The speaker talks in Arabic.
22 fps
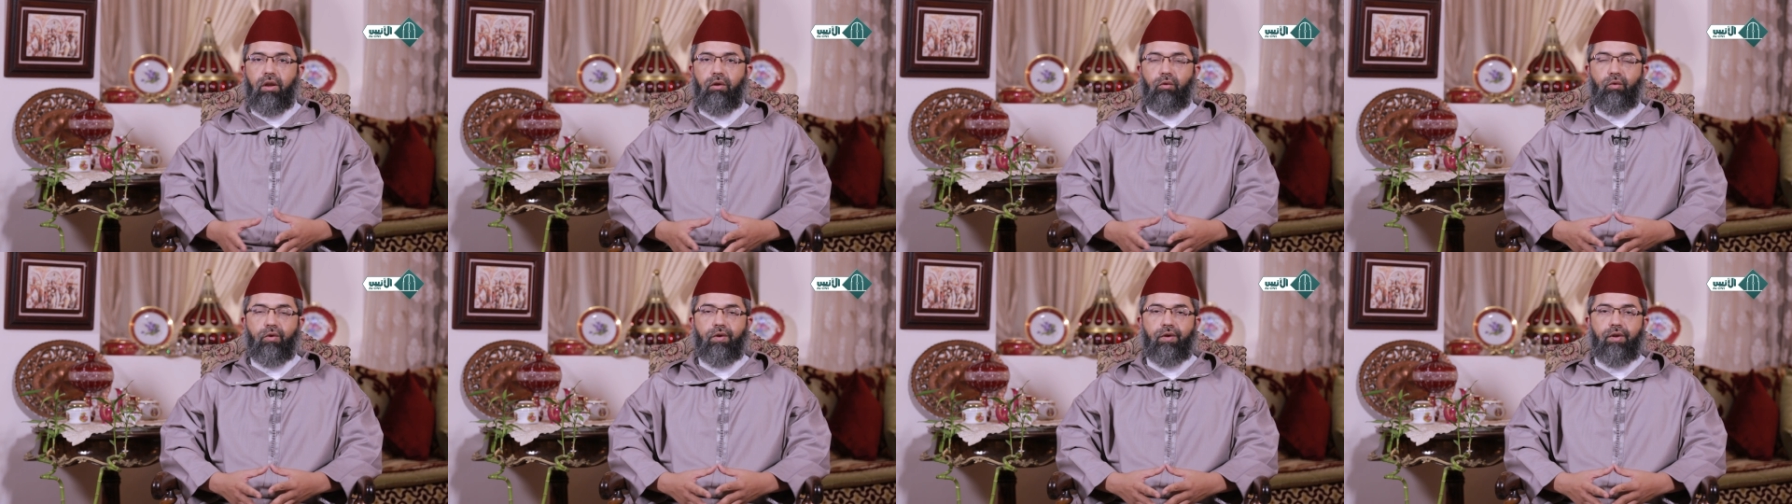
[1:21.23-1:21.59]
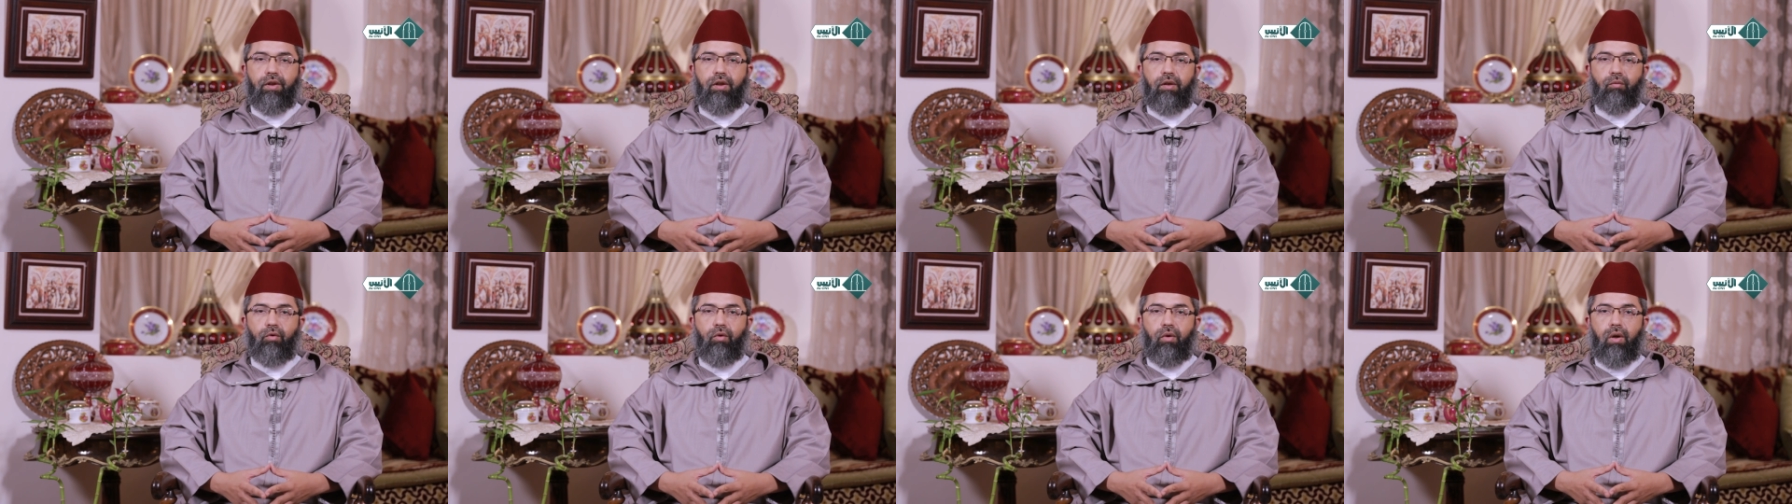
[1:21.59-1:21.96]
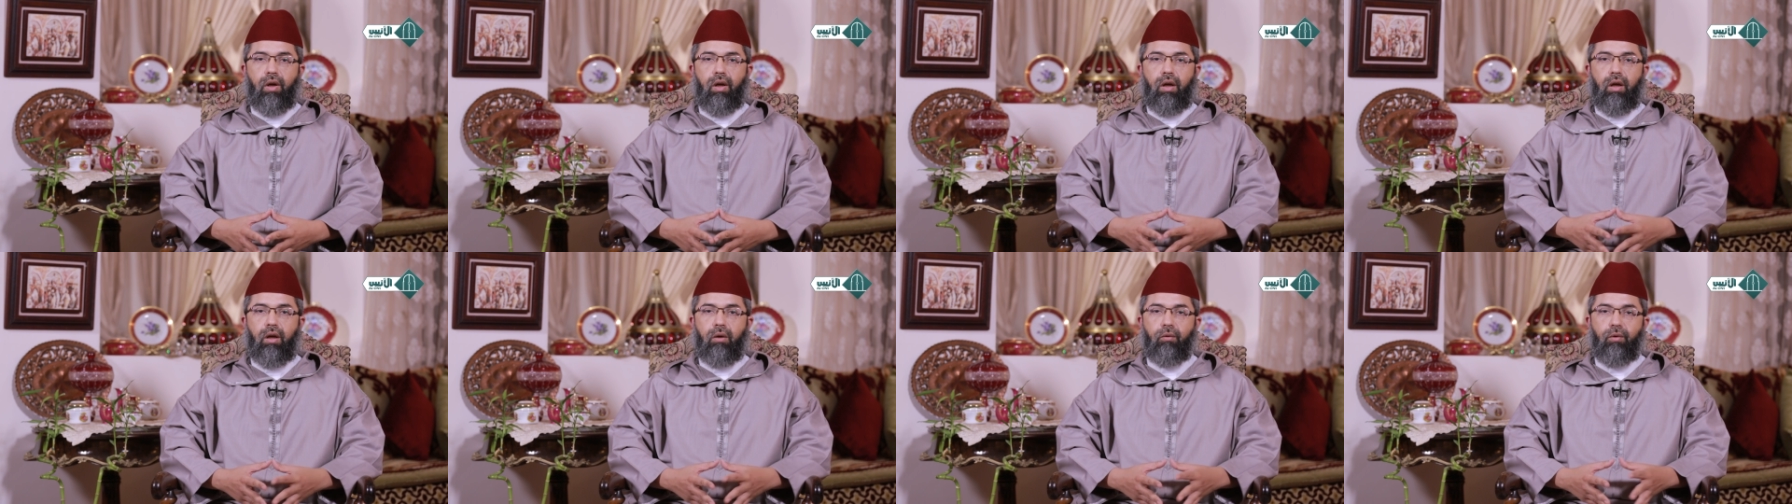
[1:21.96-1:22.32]

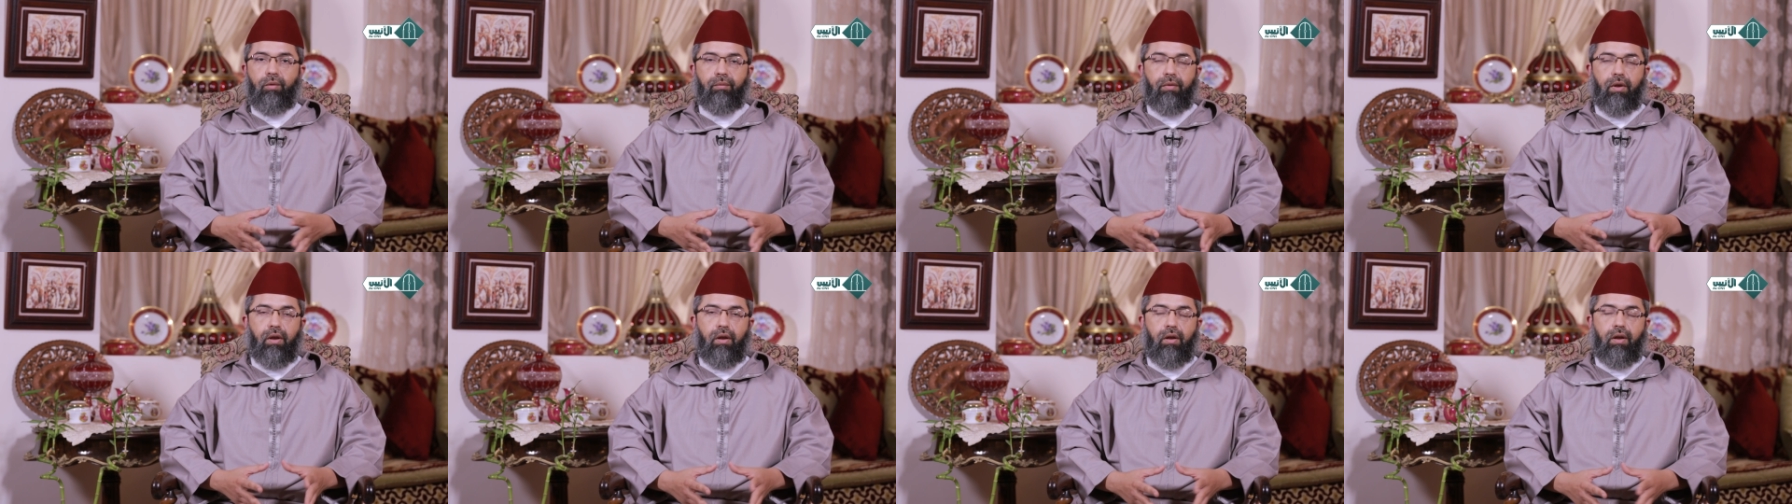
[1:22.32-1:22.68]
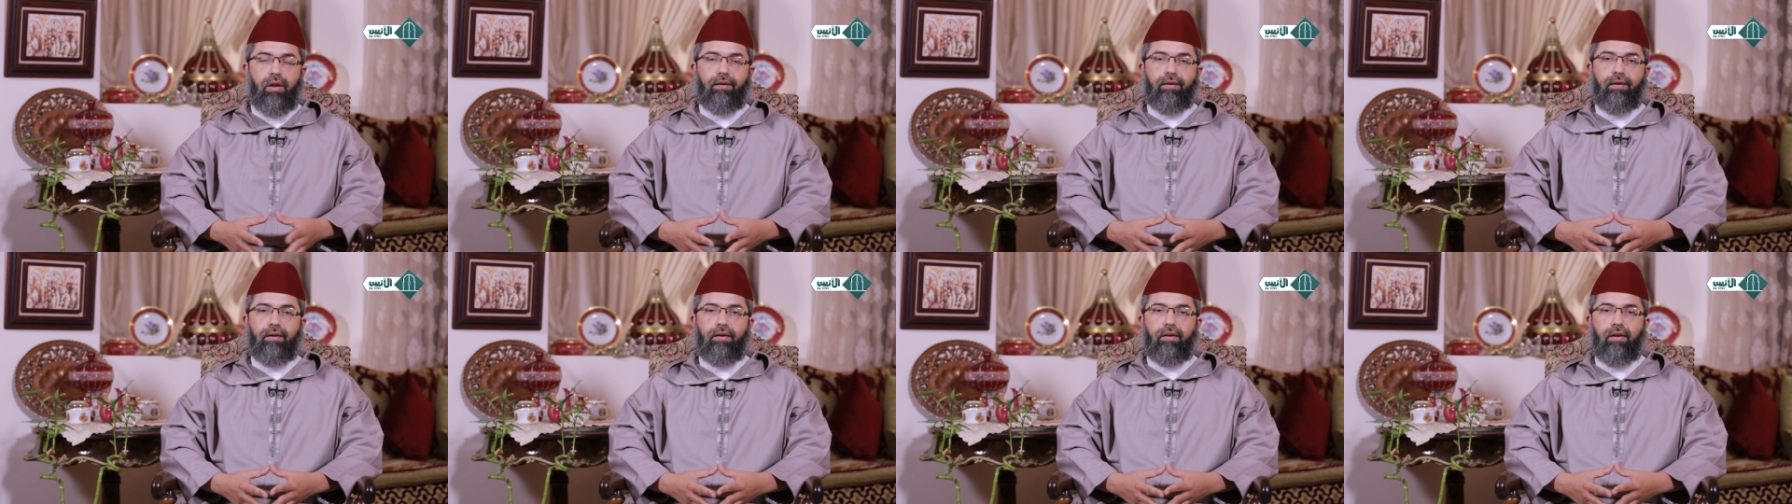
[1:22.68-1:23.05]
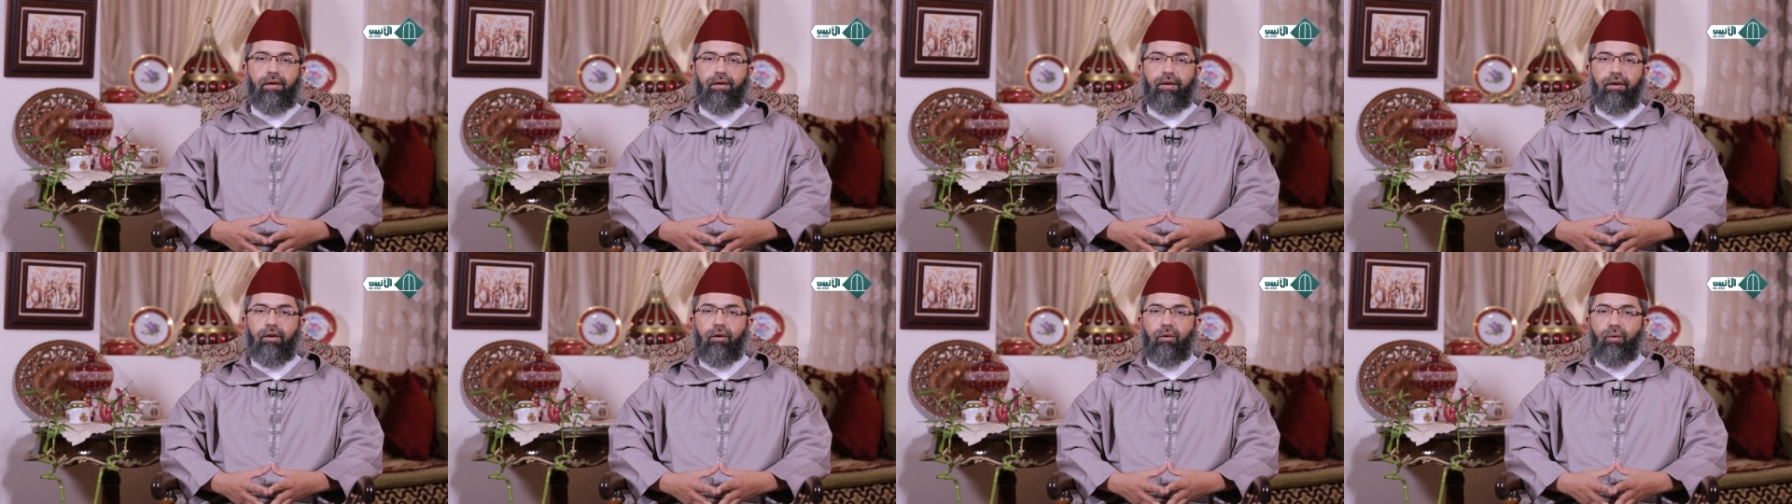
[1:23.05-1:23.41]
يصيبها او امراه
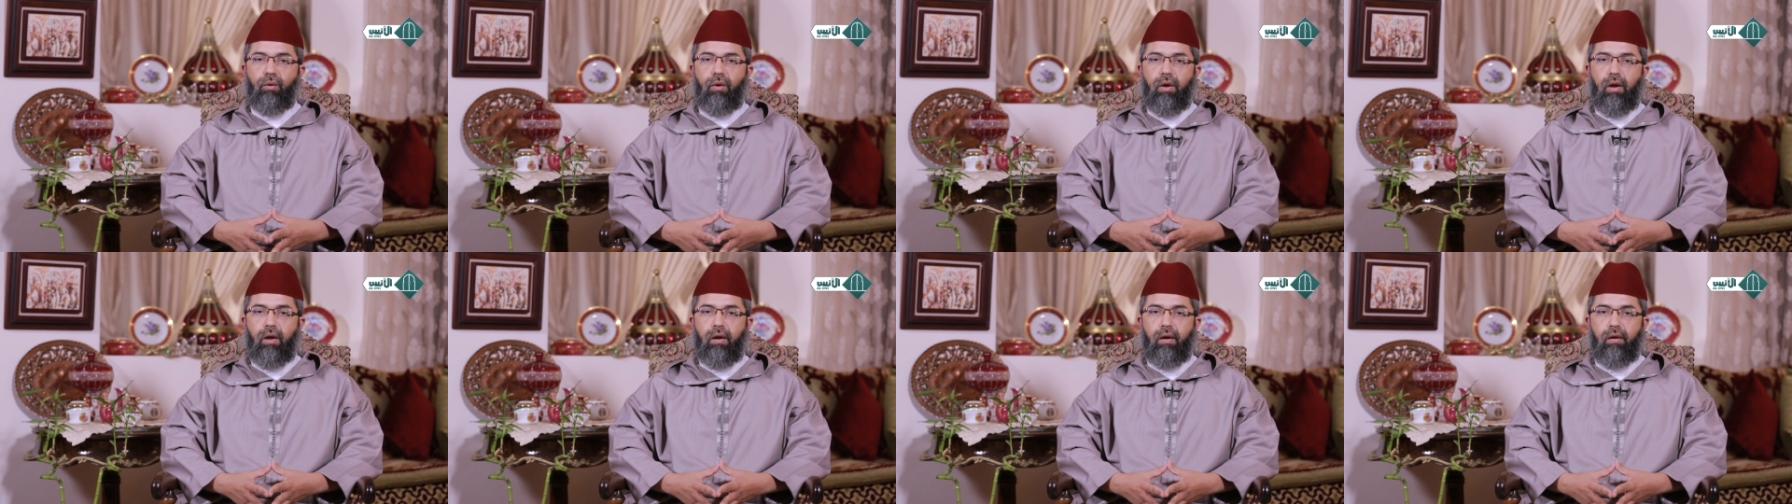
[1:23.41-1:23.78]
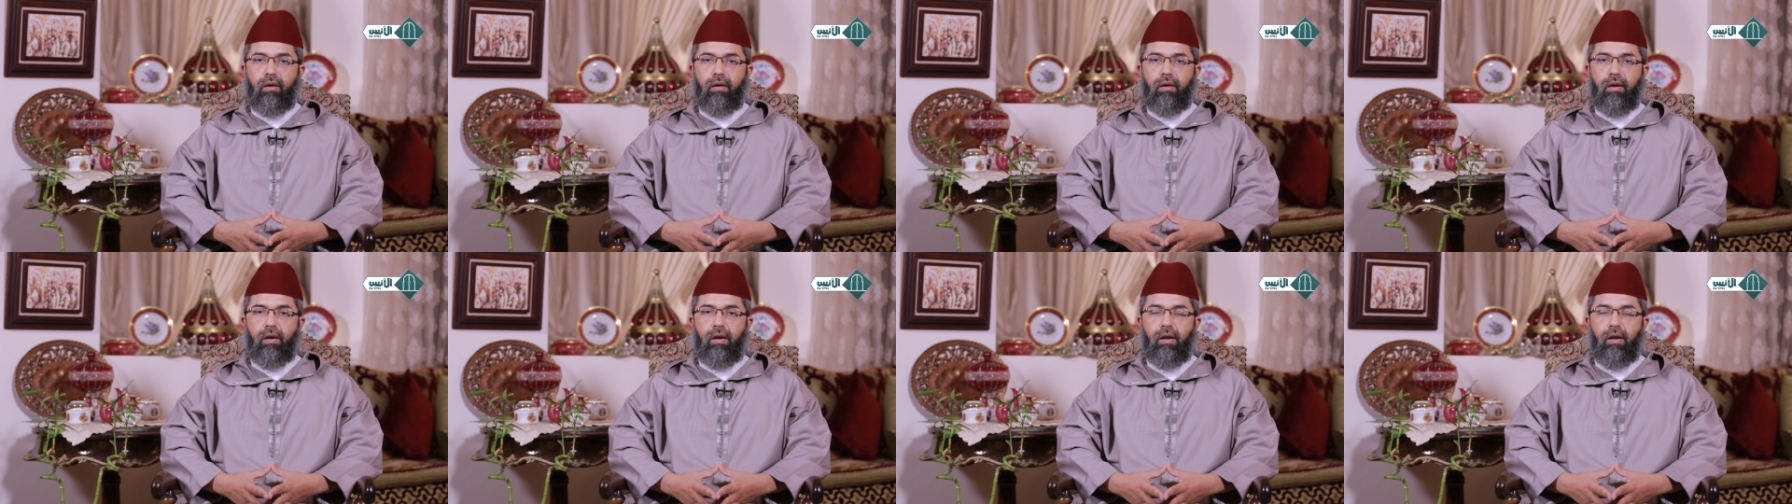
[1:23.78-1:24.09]
ينكحها